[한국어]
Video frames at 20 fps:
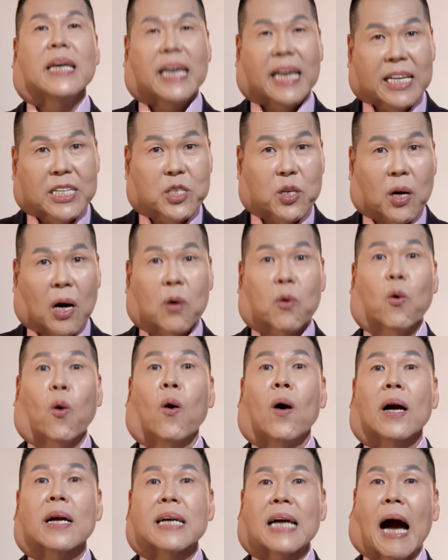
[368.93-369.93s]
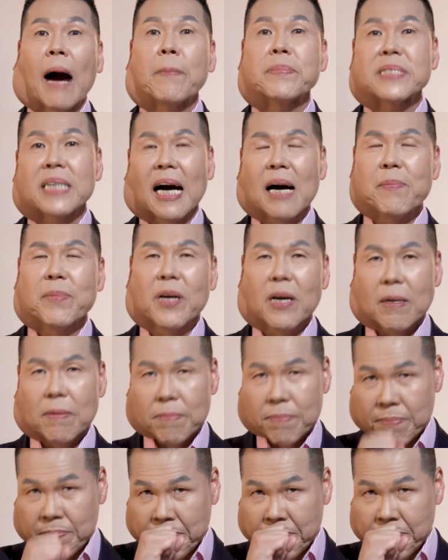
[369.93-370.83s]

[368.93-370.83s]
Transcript: 인정하고 감사하며